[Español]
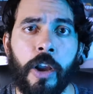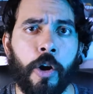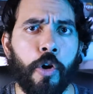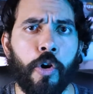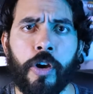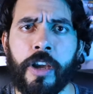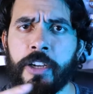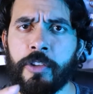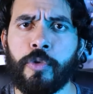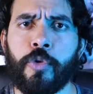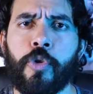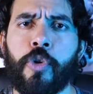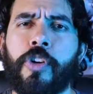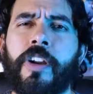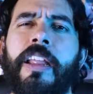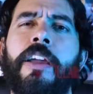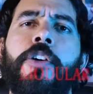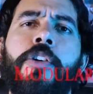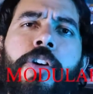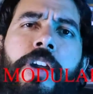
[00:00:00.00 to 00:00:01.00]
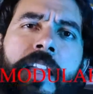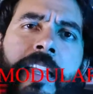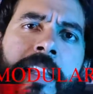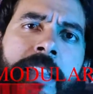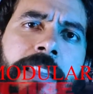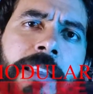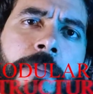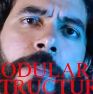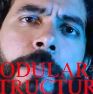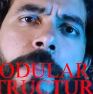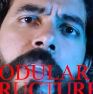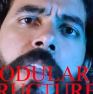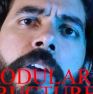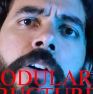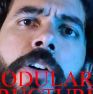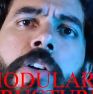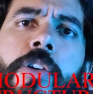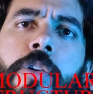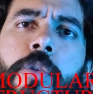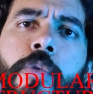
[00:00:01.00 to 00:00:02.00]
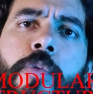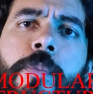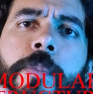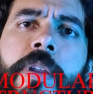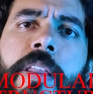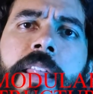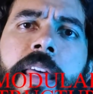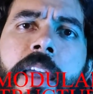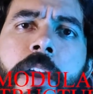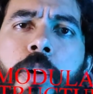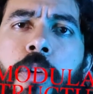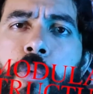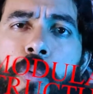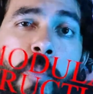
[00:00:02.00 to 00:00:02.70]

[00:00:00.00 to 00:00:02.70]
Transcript: colocar tu correo y te envío un video,